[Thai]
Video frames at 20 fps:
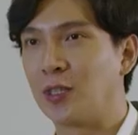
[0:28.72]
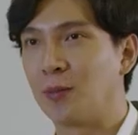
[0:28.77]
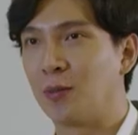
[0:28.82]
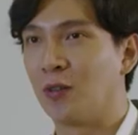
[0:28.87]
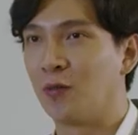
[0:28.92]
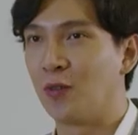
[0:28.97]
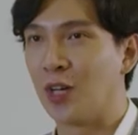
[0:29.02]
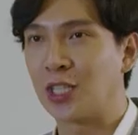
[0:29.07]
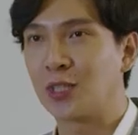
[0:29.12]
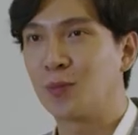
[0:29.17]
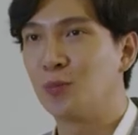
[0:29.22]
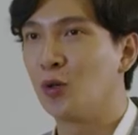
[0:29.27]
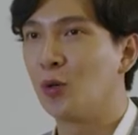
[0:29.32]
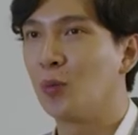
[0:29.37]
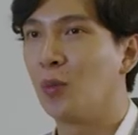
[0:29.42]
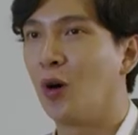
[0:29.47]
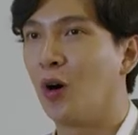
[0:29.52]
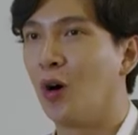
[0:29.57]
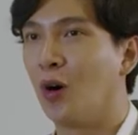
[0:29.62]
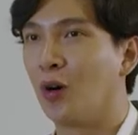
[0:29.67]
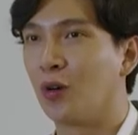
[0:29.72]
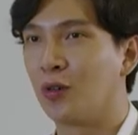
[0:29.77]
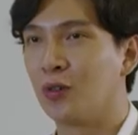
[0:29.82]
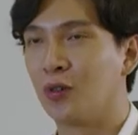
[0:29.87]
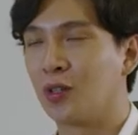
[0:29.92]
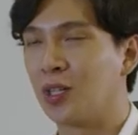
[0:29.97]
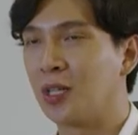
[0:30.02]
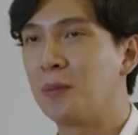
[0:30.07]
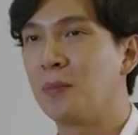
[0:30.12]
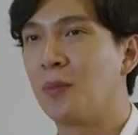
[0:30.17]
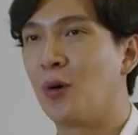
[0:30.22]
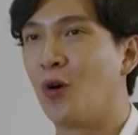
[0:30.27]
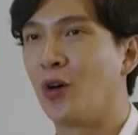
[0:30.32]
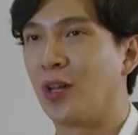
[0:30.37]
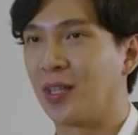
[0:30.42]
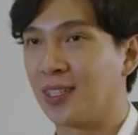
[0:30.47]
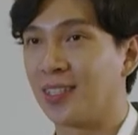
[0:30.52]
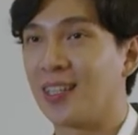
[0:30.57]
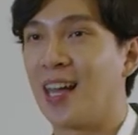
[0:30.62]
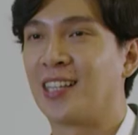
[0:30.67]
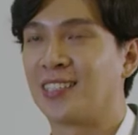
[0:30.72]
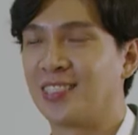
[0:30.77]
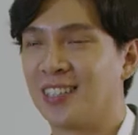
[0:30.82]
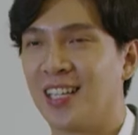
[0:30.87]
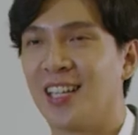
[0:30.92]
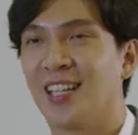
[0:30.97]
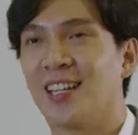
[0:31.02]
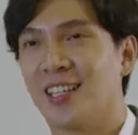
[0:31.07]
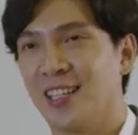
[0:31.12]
ว่าจะเป็น Facebook บอล Google บอลอย่างต่างๆนะ